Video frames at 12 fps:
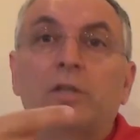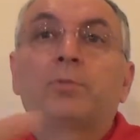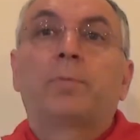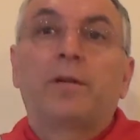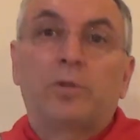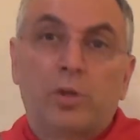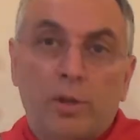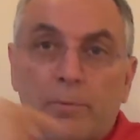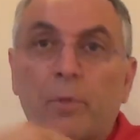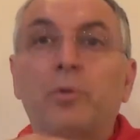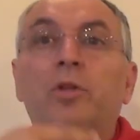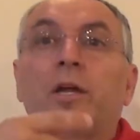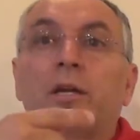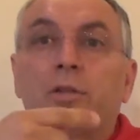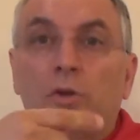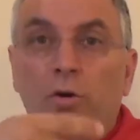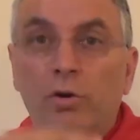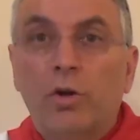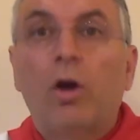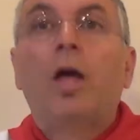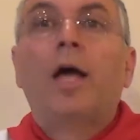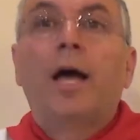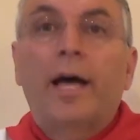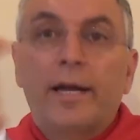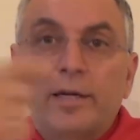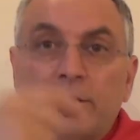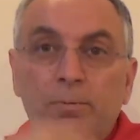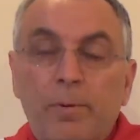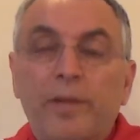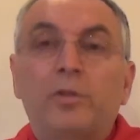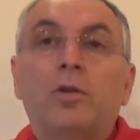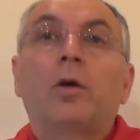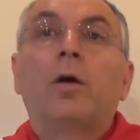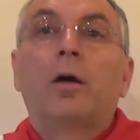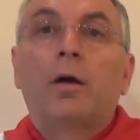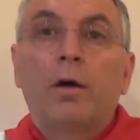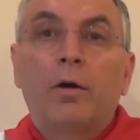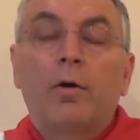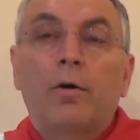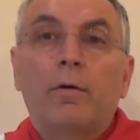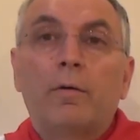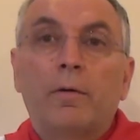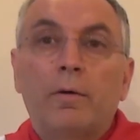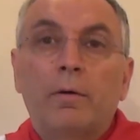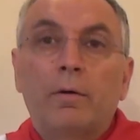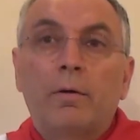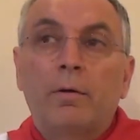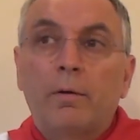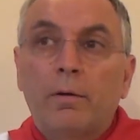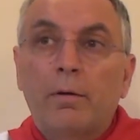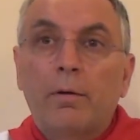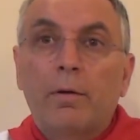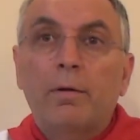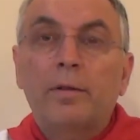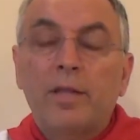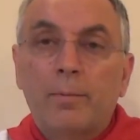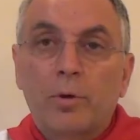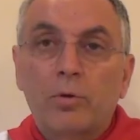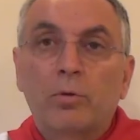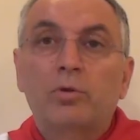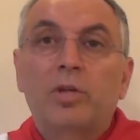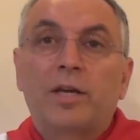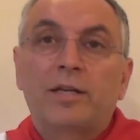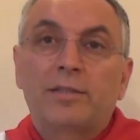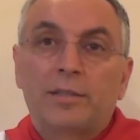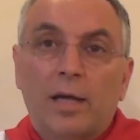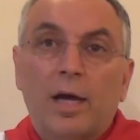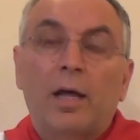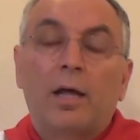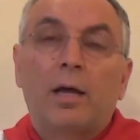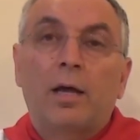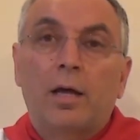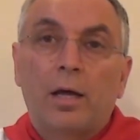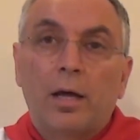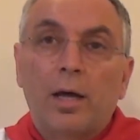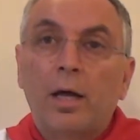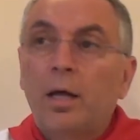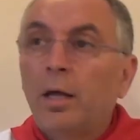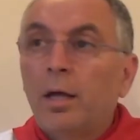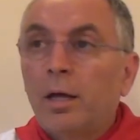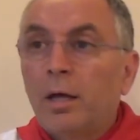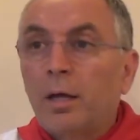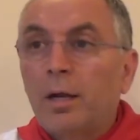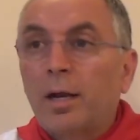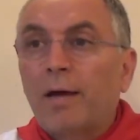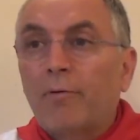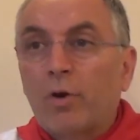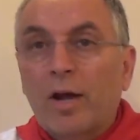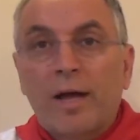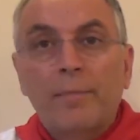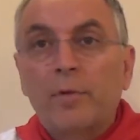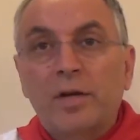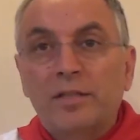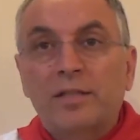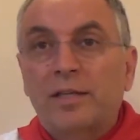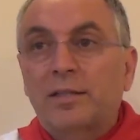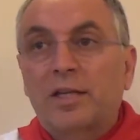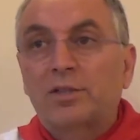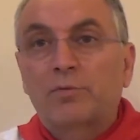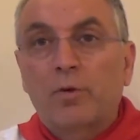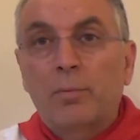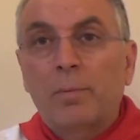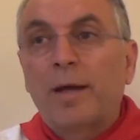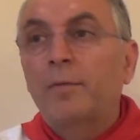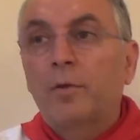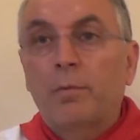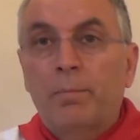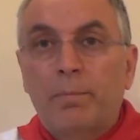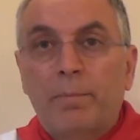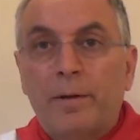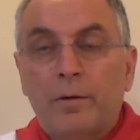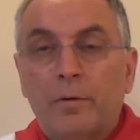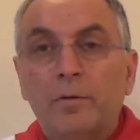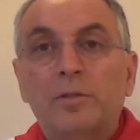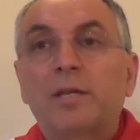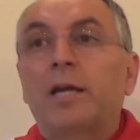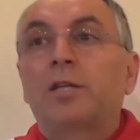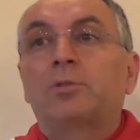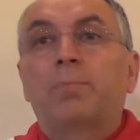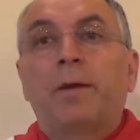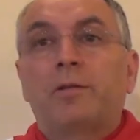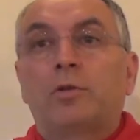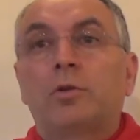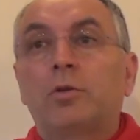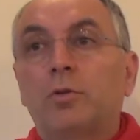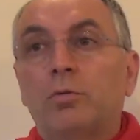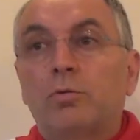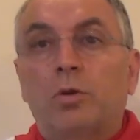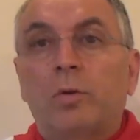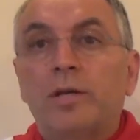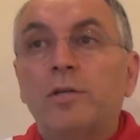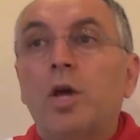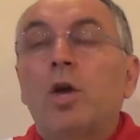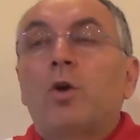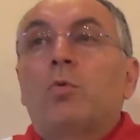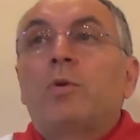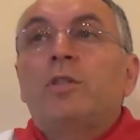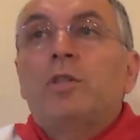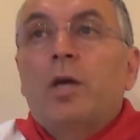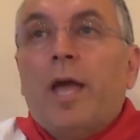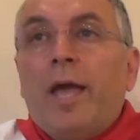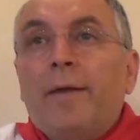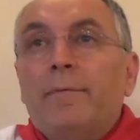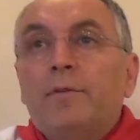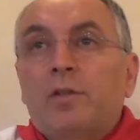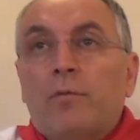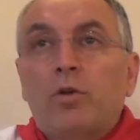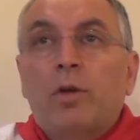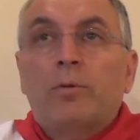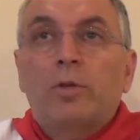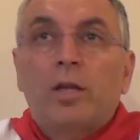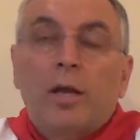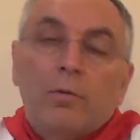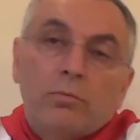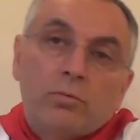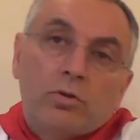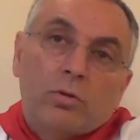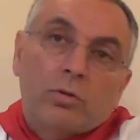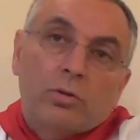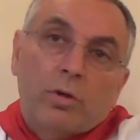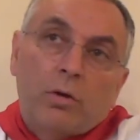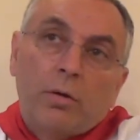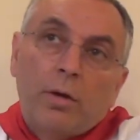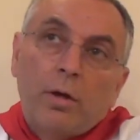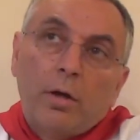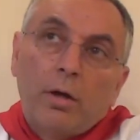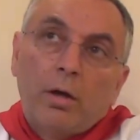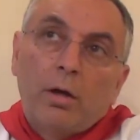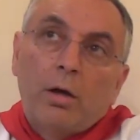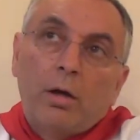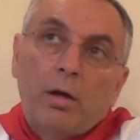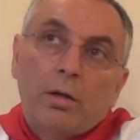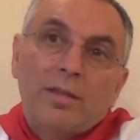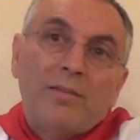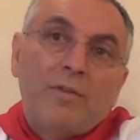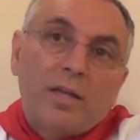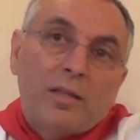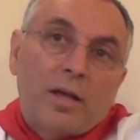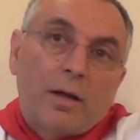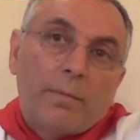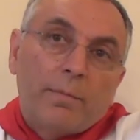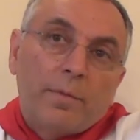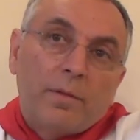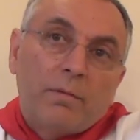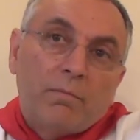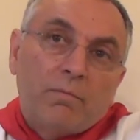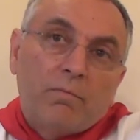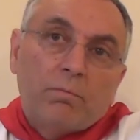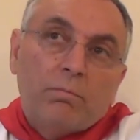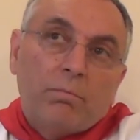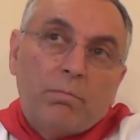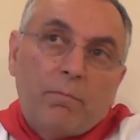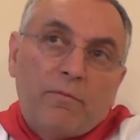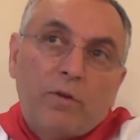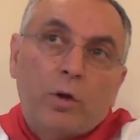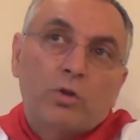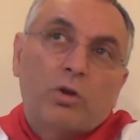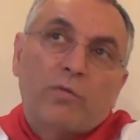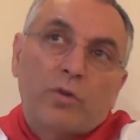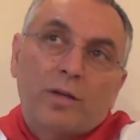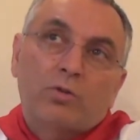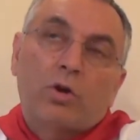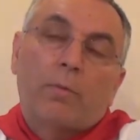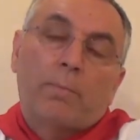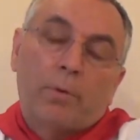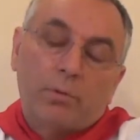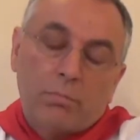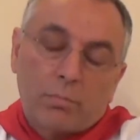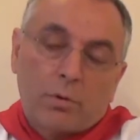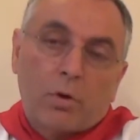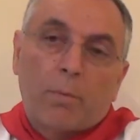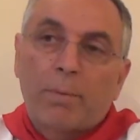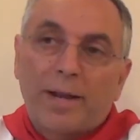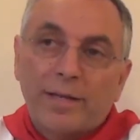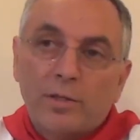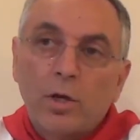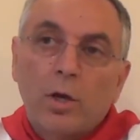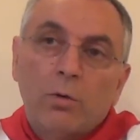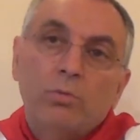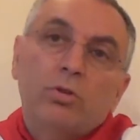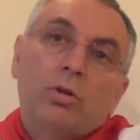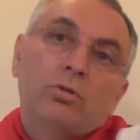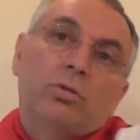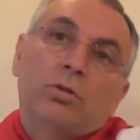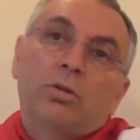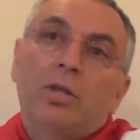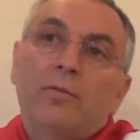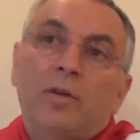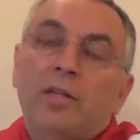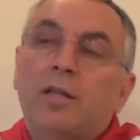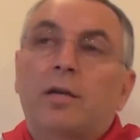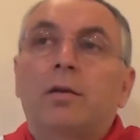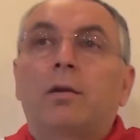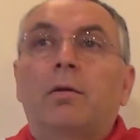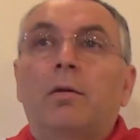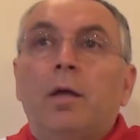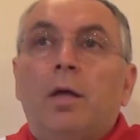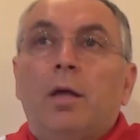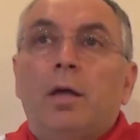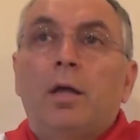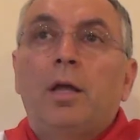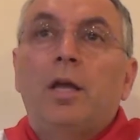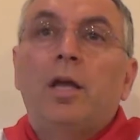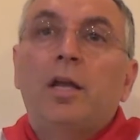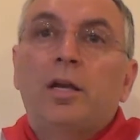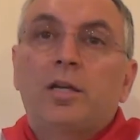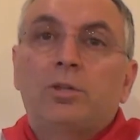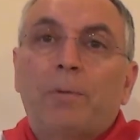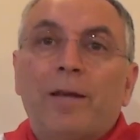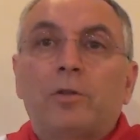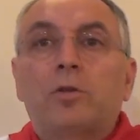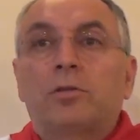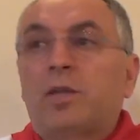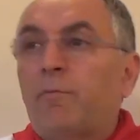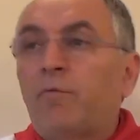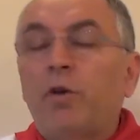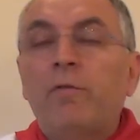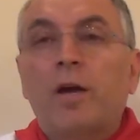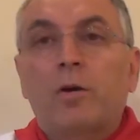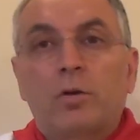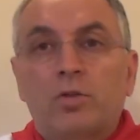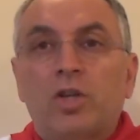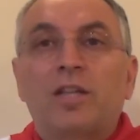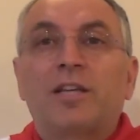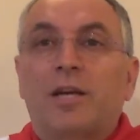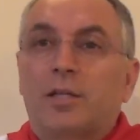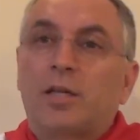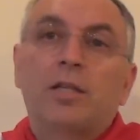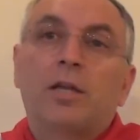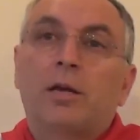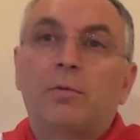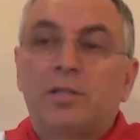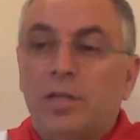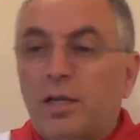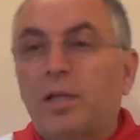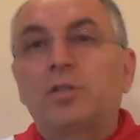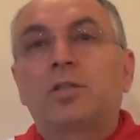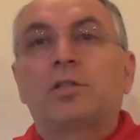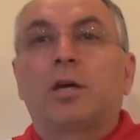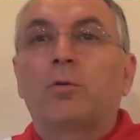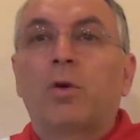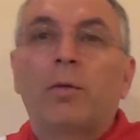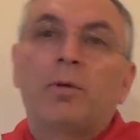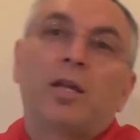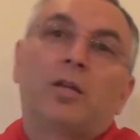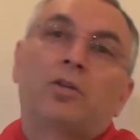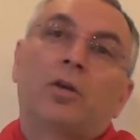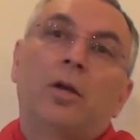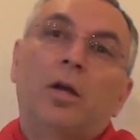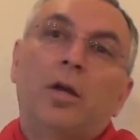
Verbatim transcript: ha rispetto del proprio territorio, ha rispetto uh, uh, dei prodotti che sta uh, lavorando, che sta trasformando, ha rispetto di tutto questo. Quindi eh, se vogliamo dire un discorso eh, di vita, mm, filosofico è troppo complesso, un discorso di vita eh, e, e il rispetto. Se voi vi accorgete che andate in una pizzeria e ci stanno camerieri